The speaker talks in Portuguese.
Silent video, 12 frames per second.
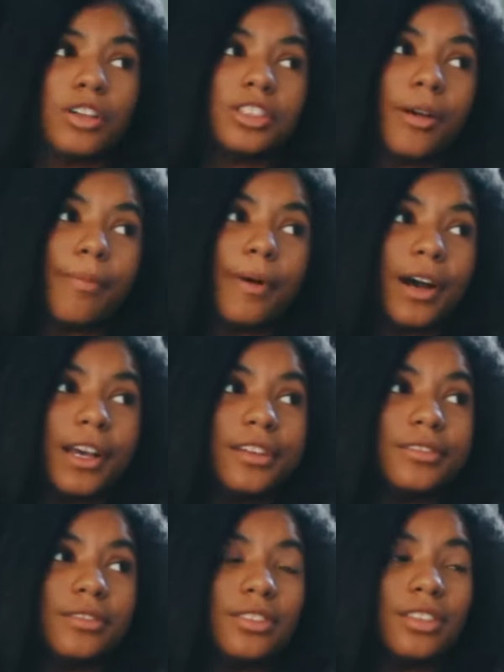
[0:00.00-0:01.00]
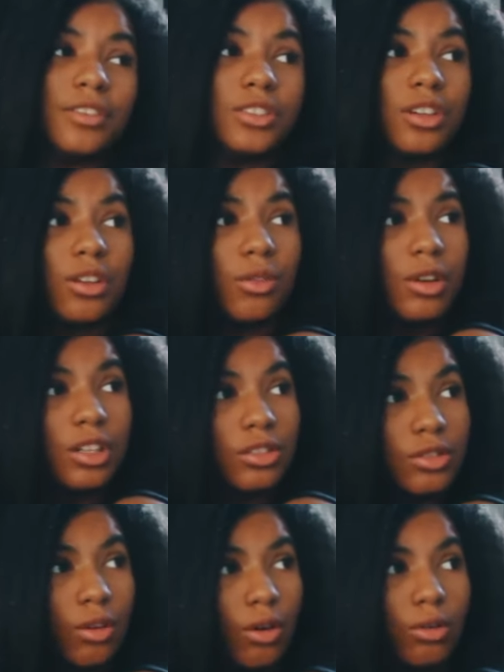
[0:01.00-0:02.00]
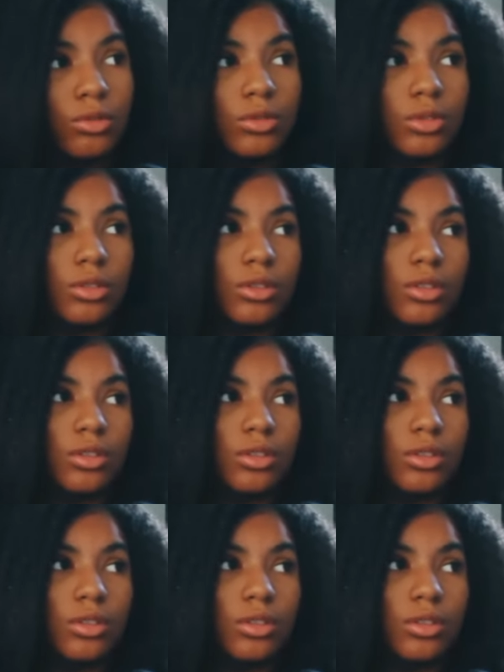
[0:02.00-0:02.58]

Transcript: convidam a participar do projeto Faça um